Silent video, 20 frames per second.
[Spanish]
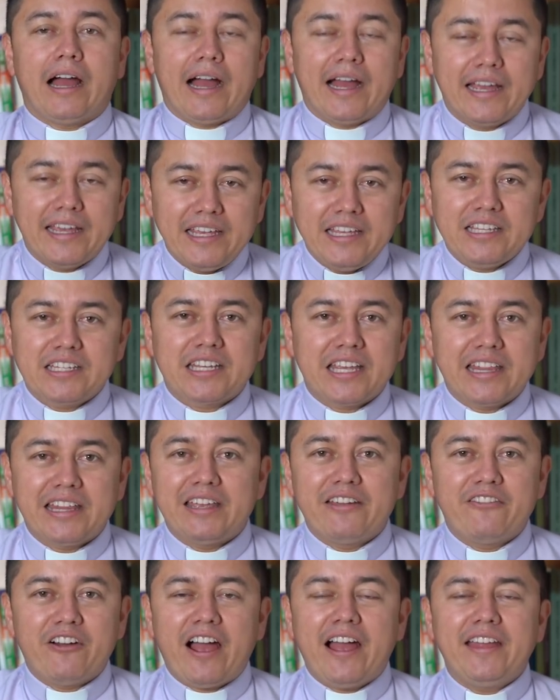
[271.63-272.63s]
Ahí se
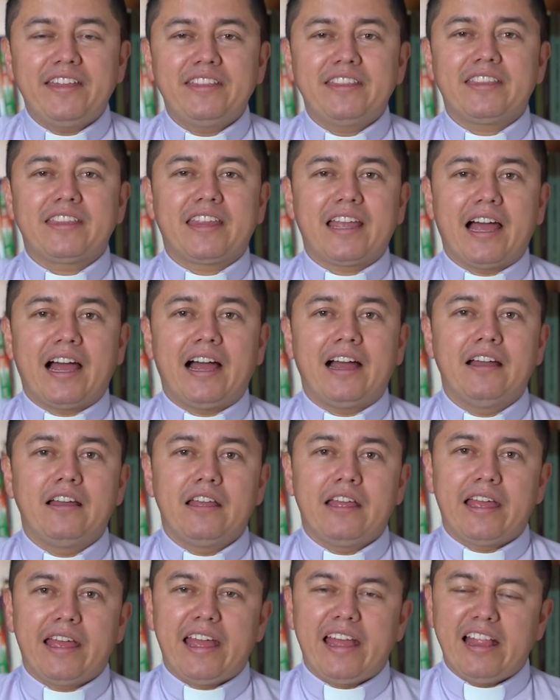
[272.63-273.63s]
levanta
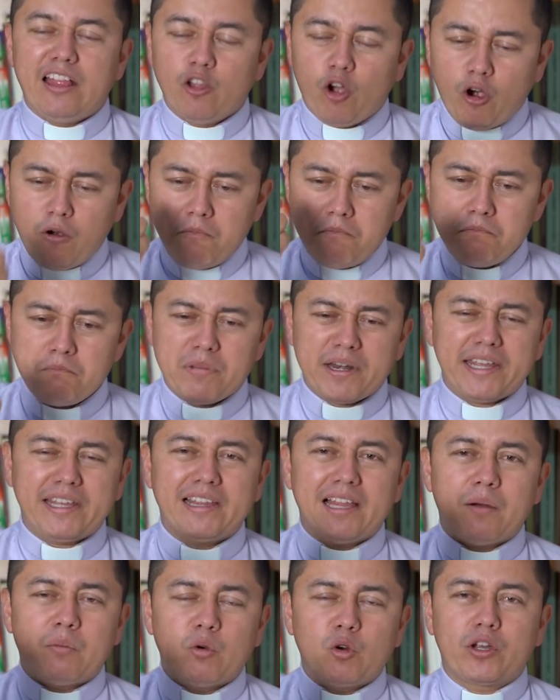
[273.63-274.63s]
el hombre
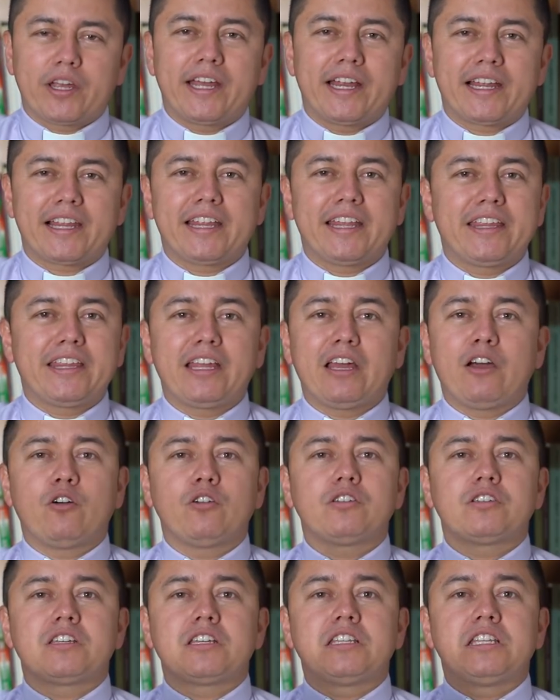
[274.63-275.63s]
y la mujer de
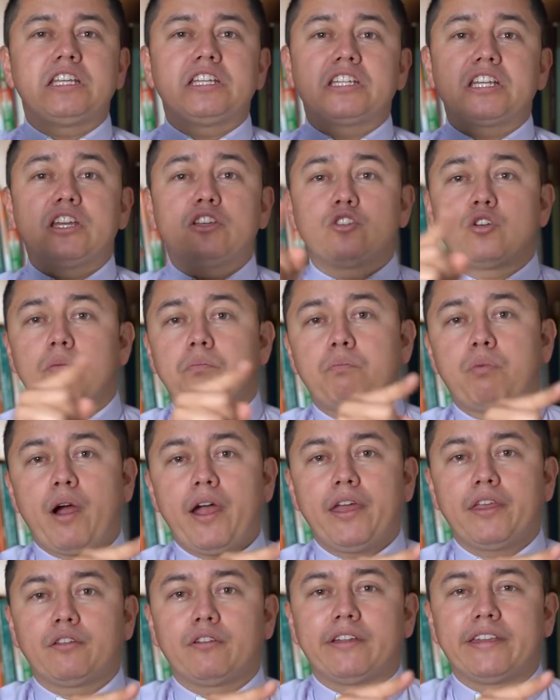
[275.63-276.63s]
Dios y dice yo
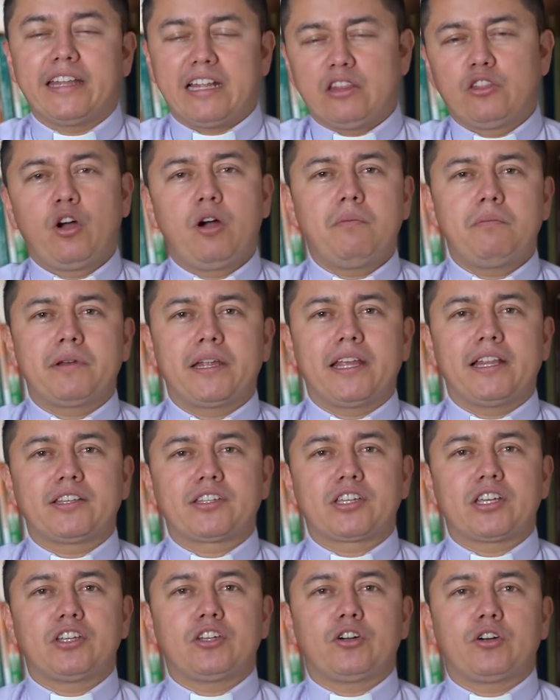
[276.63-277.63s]
puedo en el nombre del
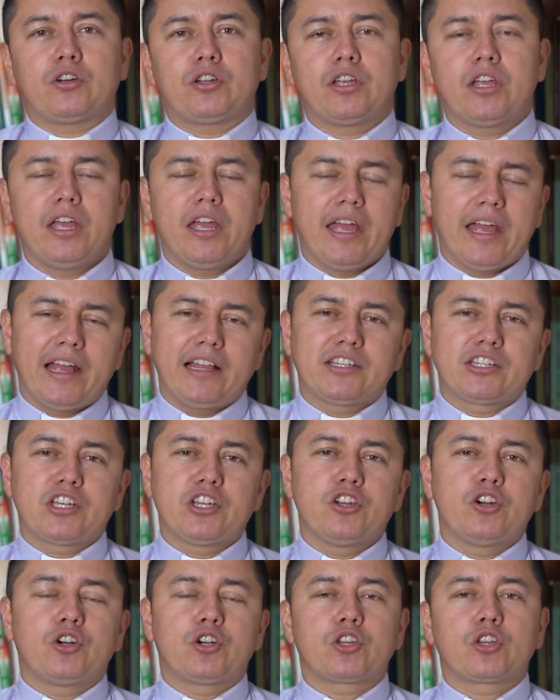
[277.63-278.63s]
Señor. El
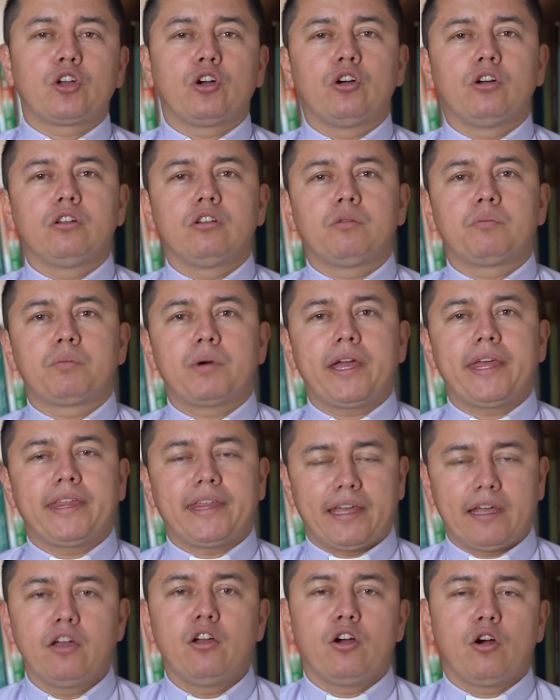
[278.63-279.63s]
Señor todo lo
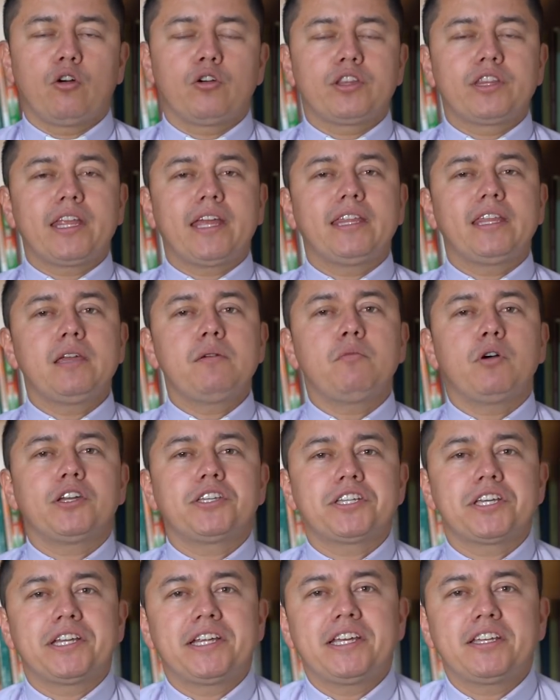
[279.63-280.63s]
puede. Hoy te animo a
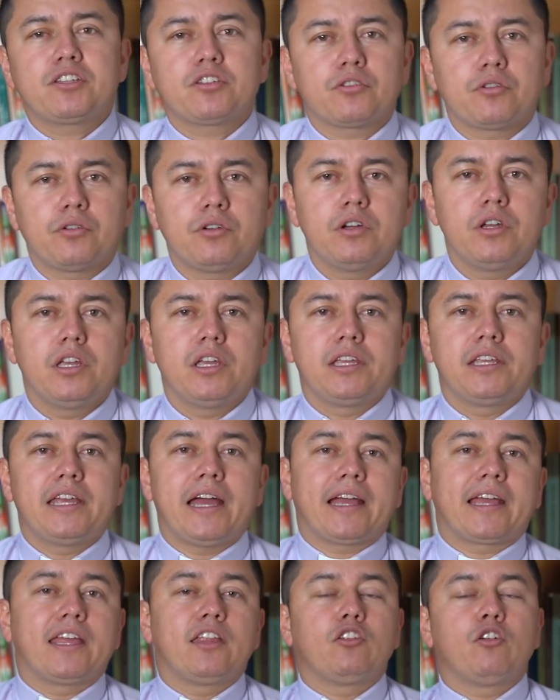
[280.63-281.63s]
hacer eso
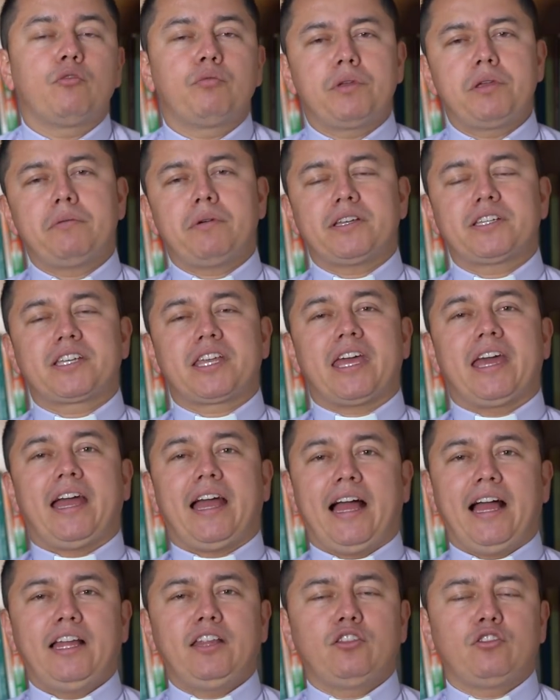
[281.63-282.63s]
y a que no vivas
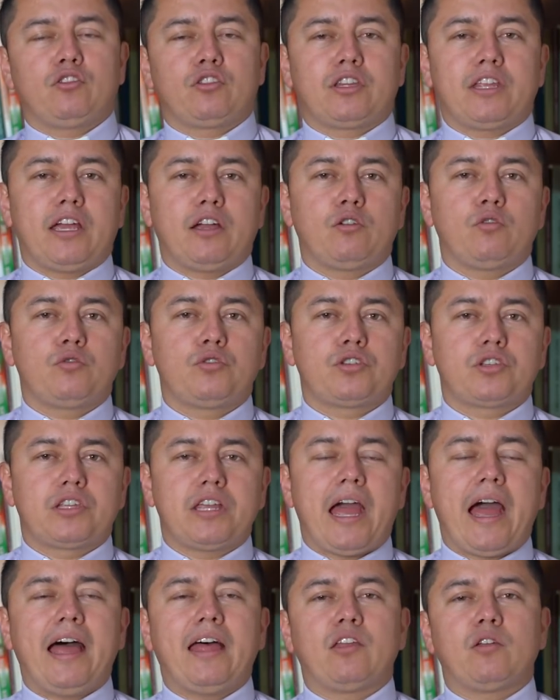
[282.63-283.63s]
quejándote,
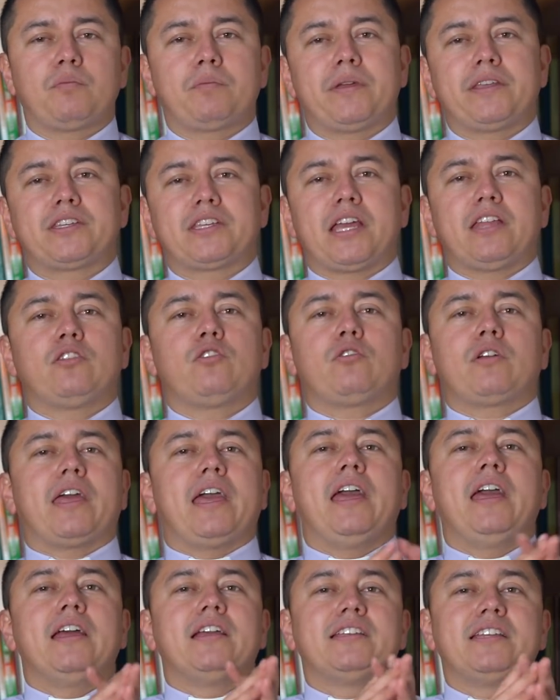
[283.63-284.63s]
angustiado, pensando
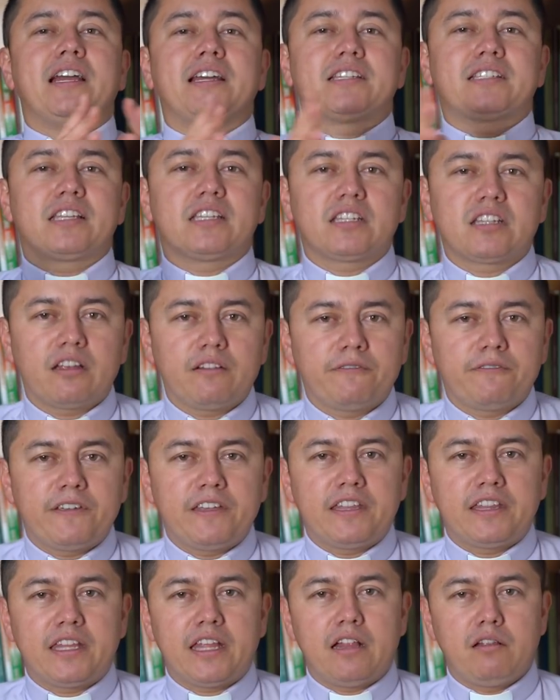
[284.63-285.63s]
que ya este es el
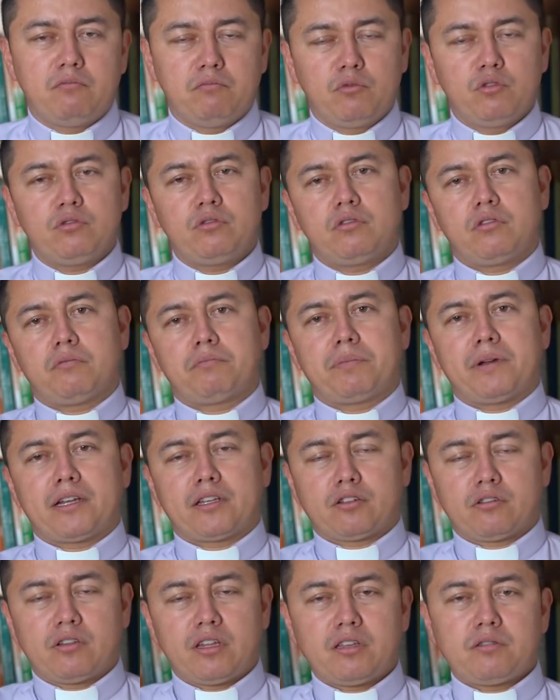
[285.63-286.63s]
fin del mundo.
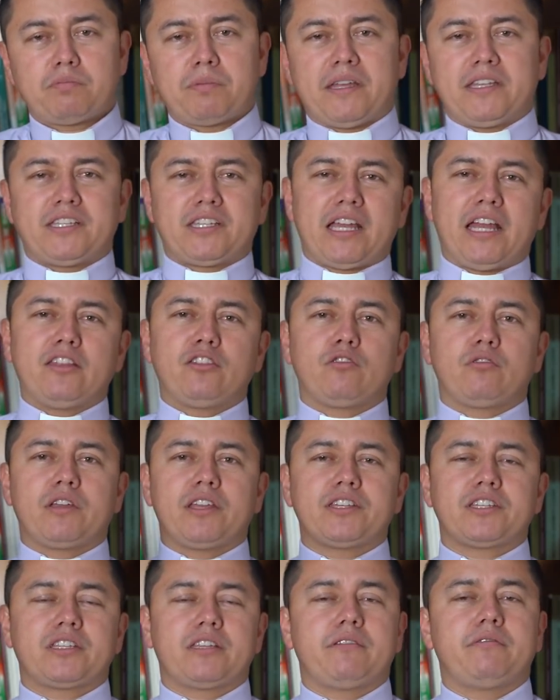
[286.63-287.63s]
Personas pensando
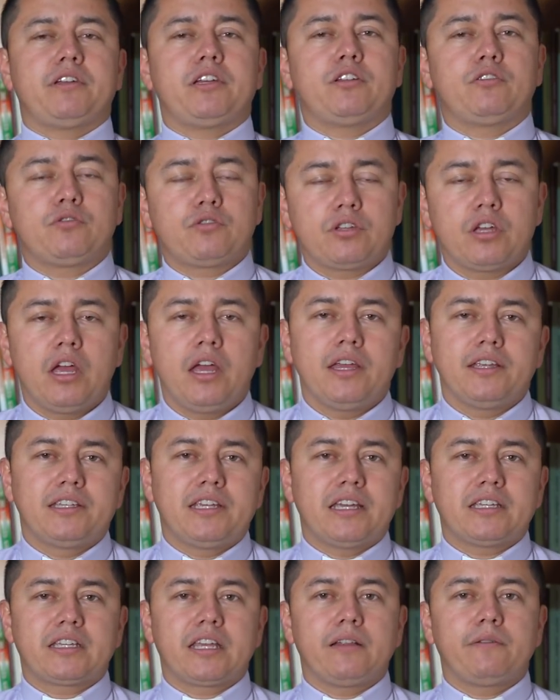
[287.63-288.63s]
que este virus
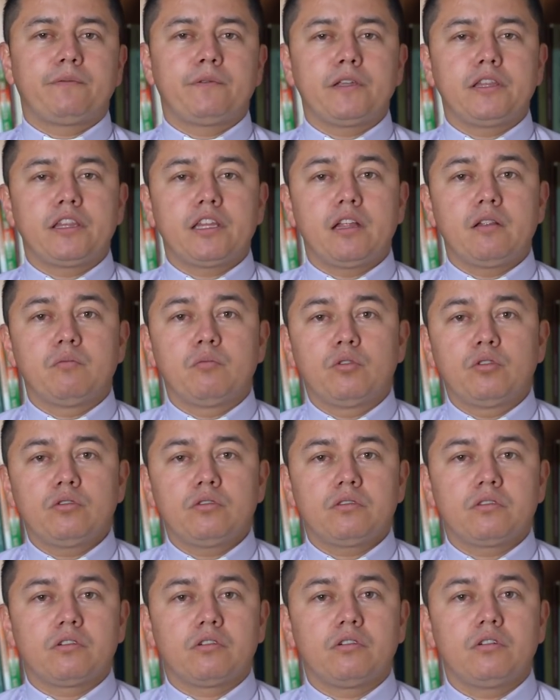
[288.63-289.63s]
ya es el fin del
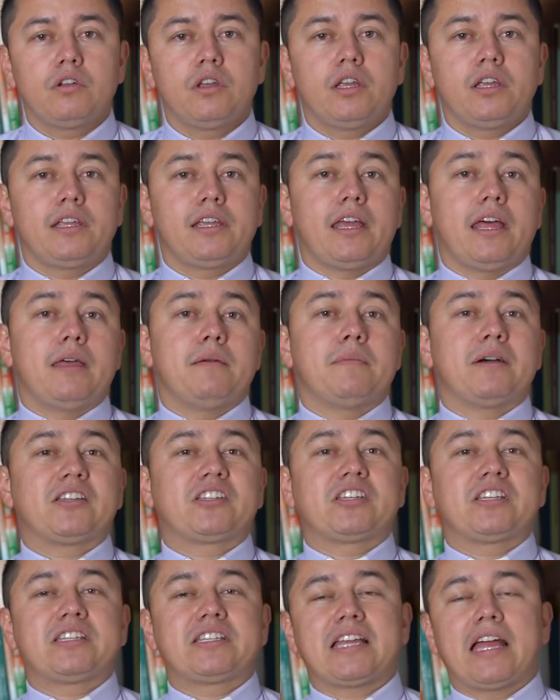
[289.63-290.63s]
mundo y
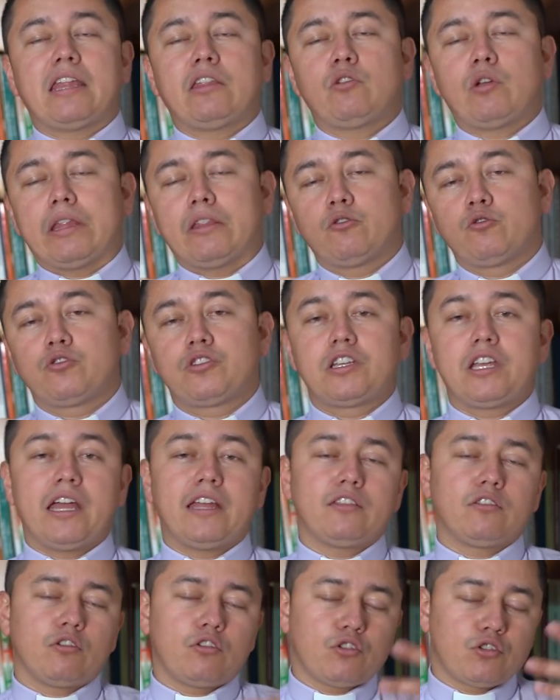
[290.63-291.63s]
además que están
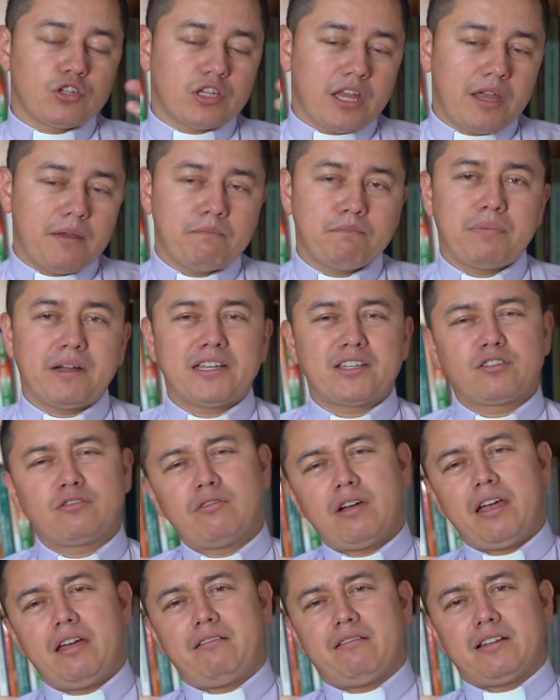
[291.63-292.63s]
anunciando cepas
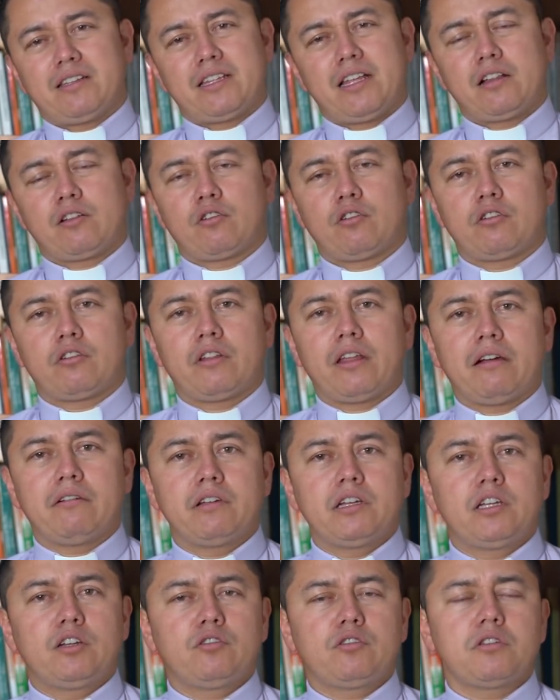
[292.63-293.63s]
nuevas del
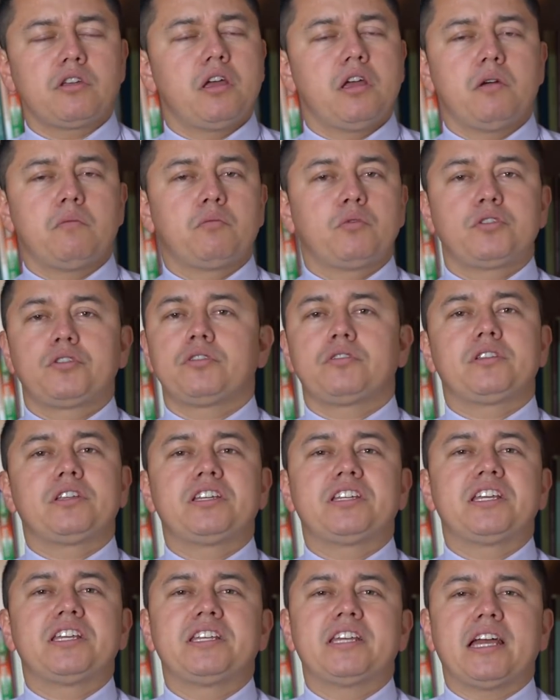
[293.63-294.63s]
coronavirus. Muchos
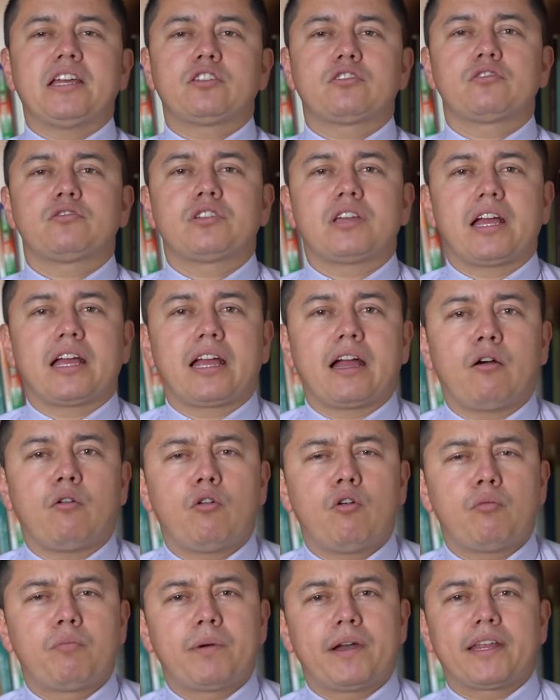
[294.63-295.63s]
dicen ya esto se
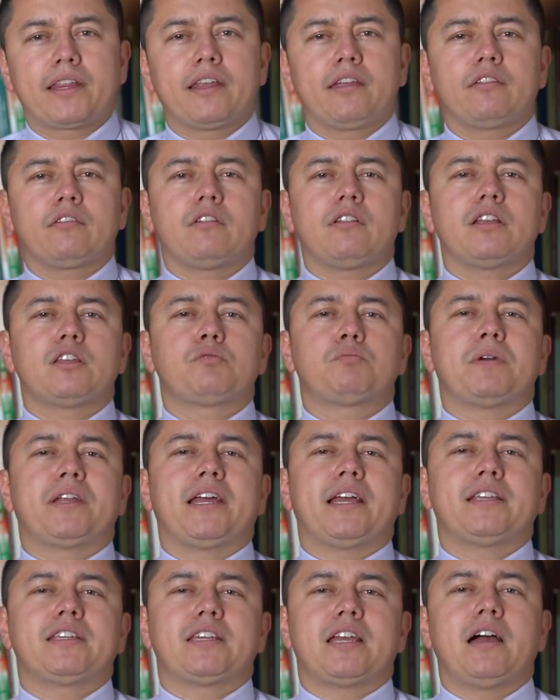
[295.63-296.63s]
acabó, perdiendo la
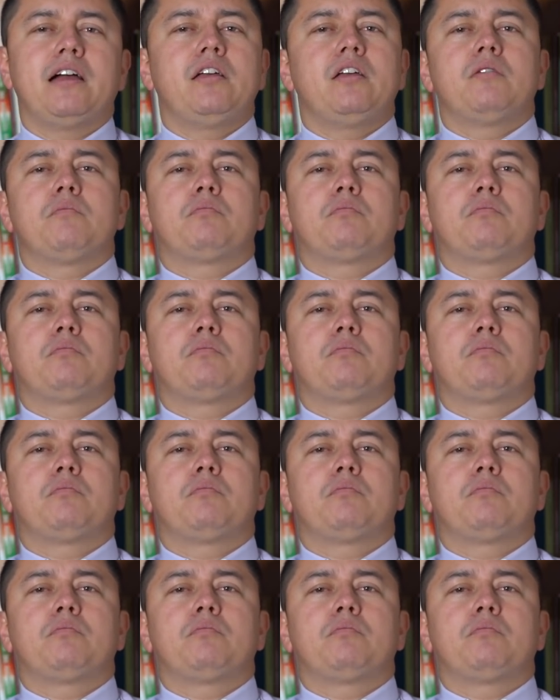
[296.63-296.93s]
esperanza.